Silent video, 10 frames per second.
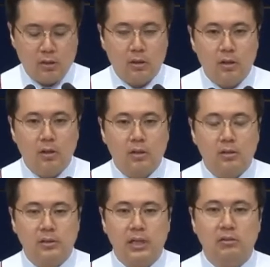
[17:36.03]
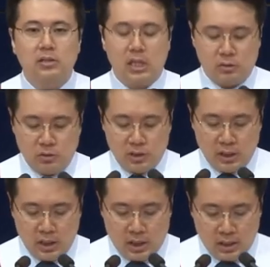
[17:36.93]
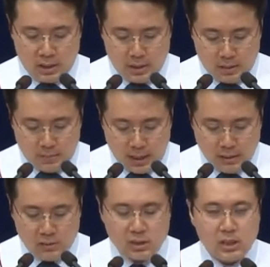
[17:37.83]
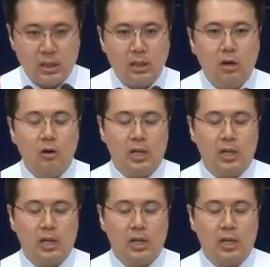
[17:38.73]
与えられるものであったということですね